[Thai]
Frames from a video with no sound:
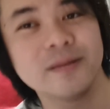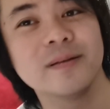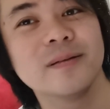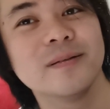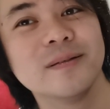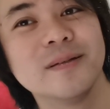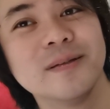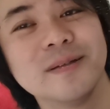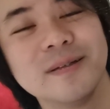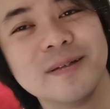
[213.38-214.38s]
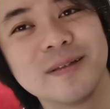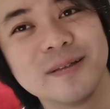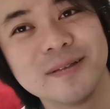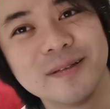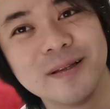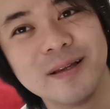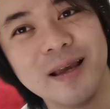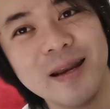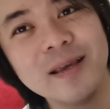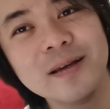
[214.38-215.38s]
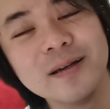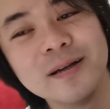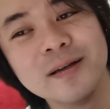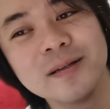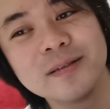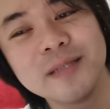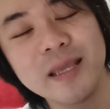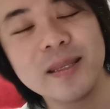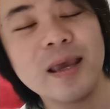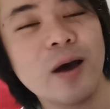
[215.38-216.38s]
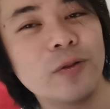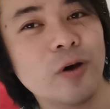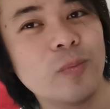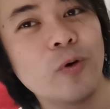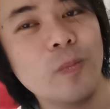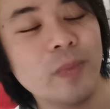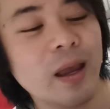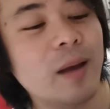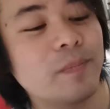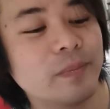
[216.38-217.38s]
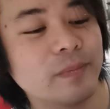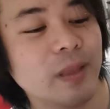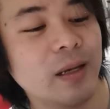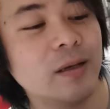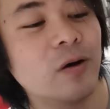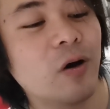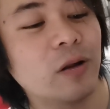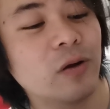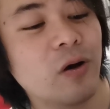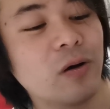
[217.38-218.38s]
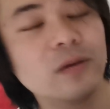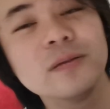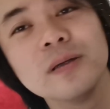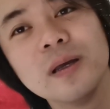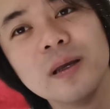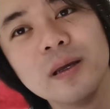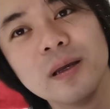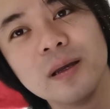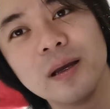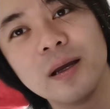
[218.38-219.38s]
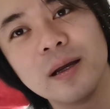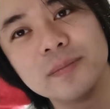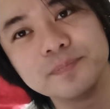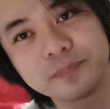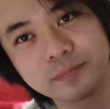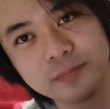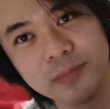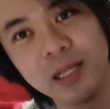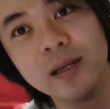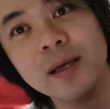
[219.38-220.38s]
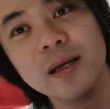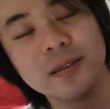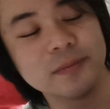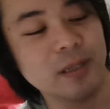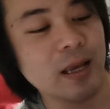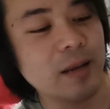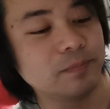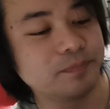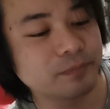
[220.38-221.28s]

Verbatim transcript: อืมอันนี้คือทิกที่เขาสอนผมนะครับ อันนี้คือคอร์สของเรนเนอร์นะครับ